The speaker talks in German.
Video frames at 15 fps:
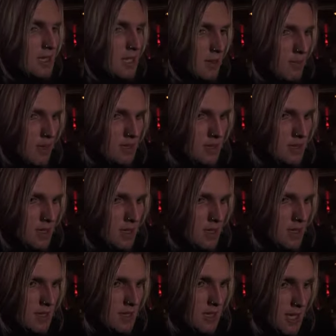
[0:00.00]
Ich habe jetzt
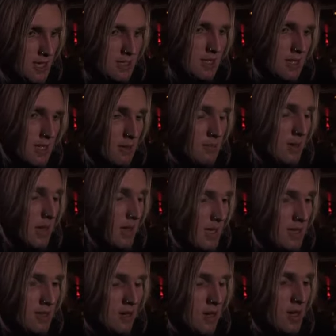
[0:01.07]
äh, gestern in
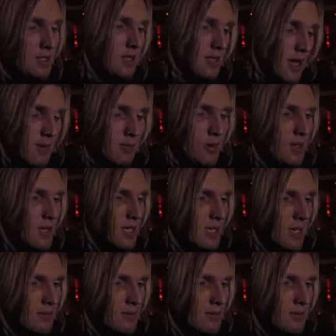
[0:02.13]
Berlin, heute in Hamburg, ich